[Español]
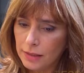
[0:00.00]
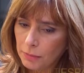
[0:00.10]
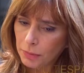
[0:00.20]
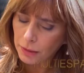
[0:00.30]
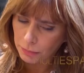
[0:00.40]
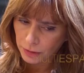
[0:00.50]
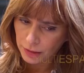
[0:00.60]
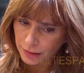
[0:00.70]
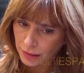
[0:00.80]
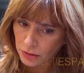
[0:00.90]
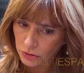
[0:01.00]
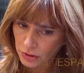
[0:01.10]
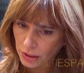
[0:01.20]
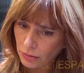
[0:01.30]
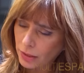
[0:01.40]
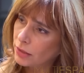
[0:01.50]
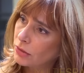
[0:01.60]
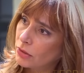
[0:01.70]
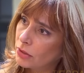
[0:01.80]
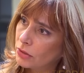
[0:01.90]
¿se puede poner hielo seco
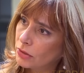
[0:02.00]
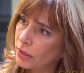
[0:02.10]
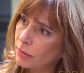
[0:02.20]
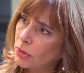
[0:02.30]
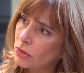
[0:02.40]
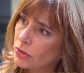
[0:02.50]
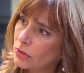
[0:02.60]
dentro de estos termos?